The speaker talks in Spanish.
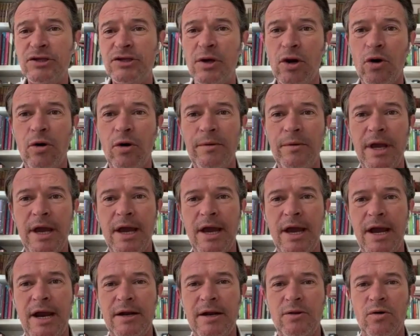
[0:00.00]
que haga eso el
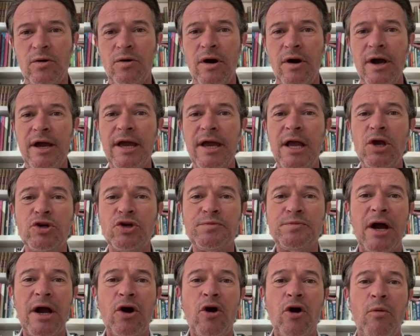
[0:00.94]
gobierno, que
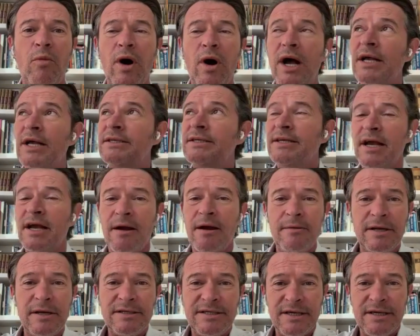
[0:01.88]
ellos vean cómo
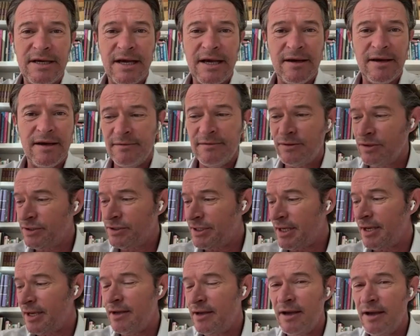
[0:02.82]
hacen, a ver si, eh,
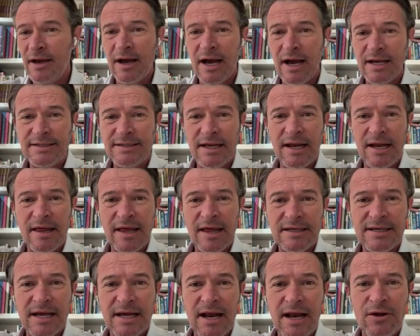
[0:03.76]
no sé,
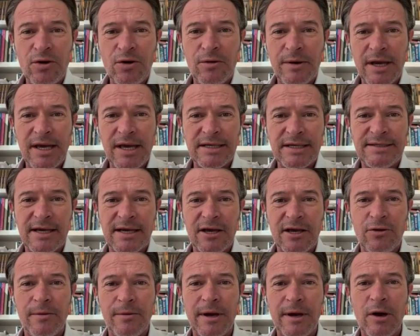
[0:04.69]
hacen la danza de la lluvia y
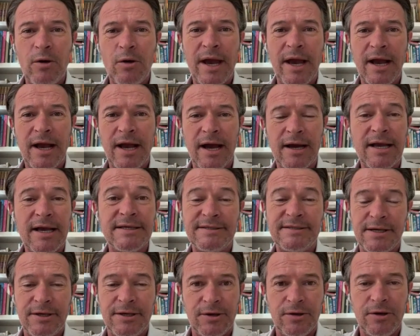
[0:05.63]
hacen que llueva en
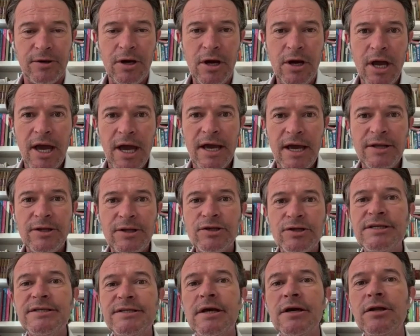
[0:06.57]
Cuenca, qué sé yo.
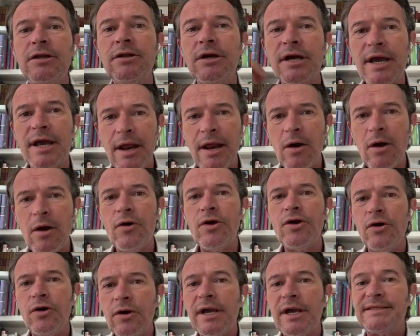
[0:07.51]
Entonces,
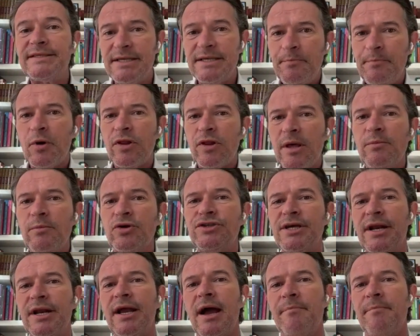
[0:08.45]
creo yo que sí
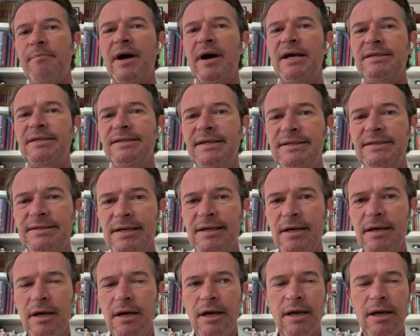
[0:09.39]
podemos ser
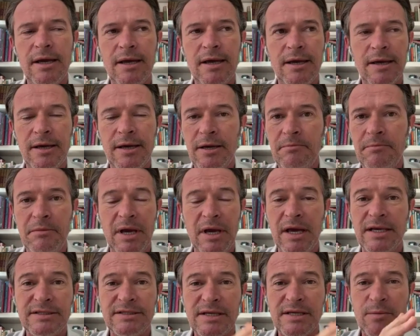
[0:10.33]
capaces.
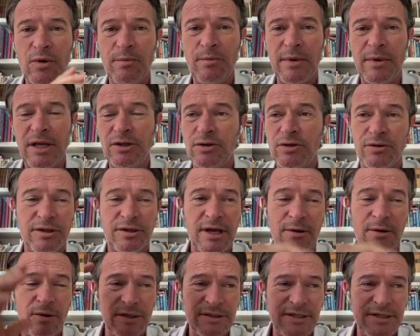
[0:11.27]
Eh, en este
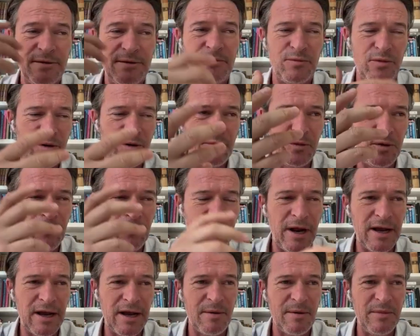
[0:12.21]
momento, te hablo así
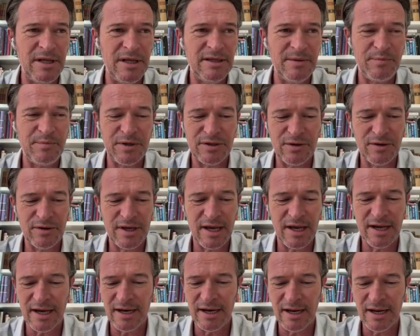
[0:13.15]
muy francamente, y
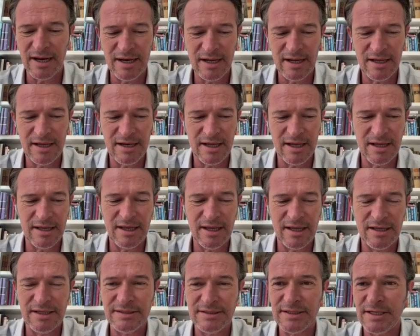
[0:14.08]
perdón que haga la,
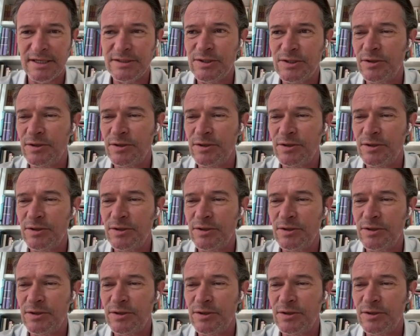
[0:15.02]
la,